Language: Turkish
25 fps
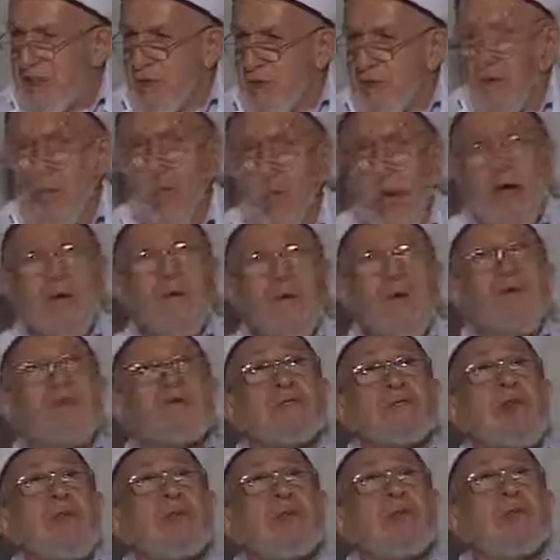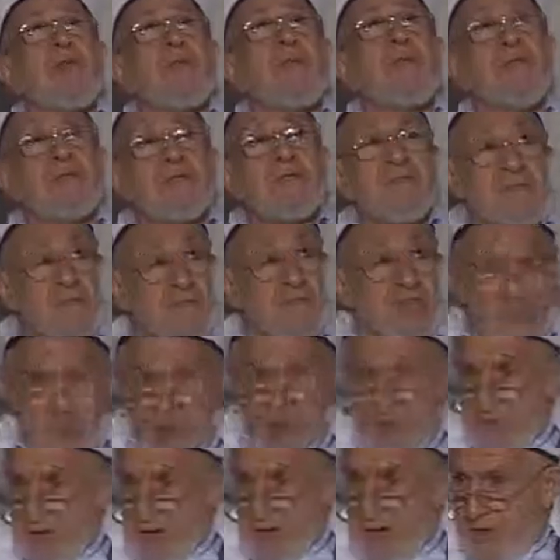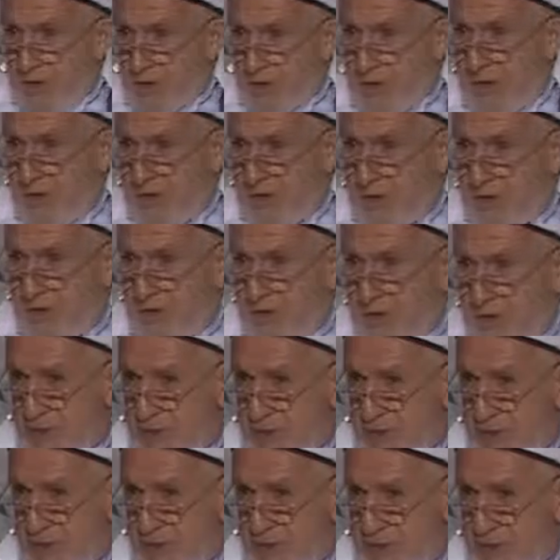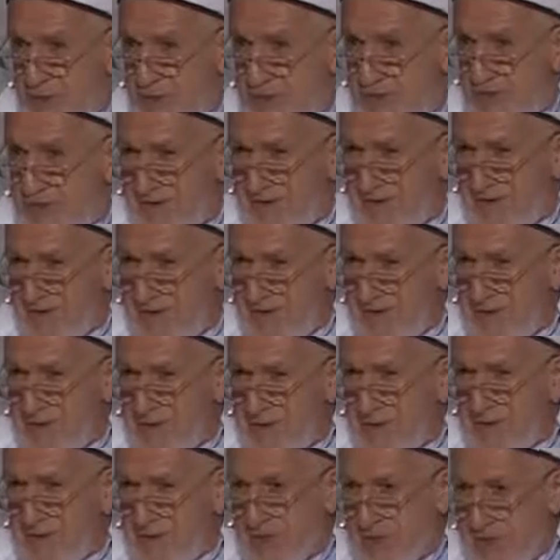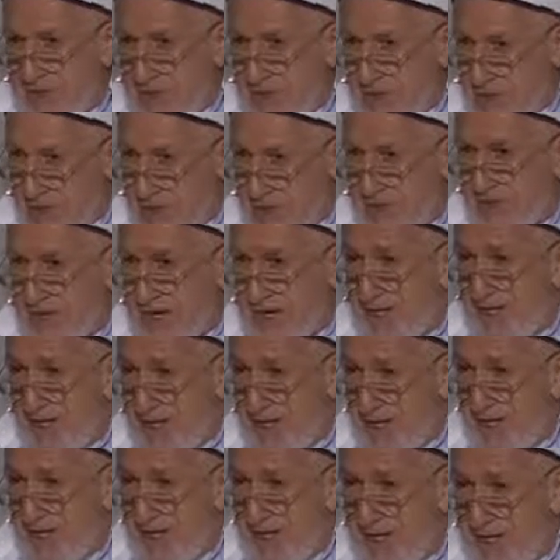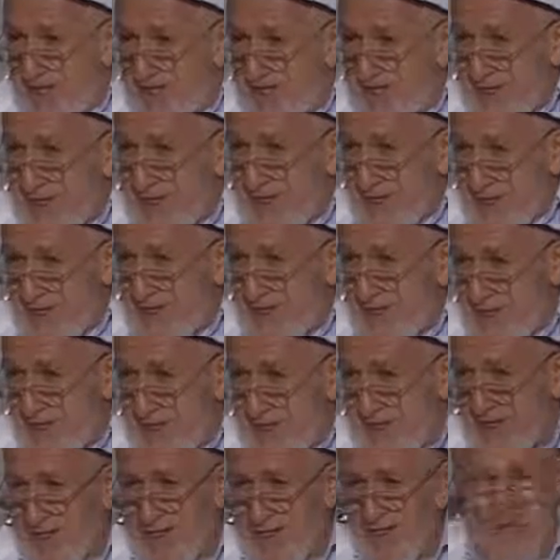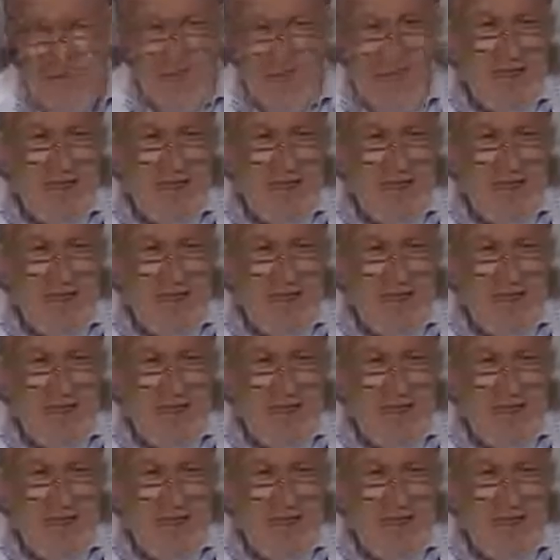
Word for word: Everest Dağı'nın tepesinde git lan bak var mı orada bir cennet? Yaklaşabilirsen, varabilirsen soğuktan.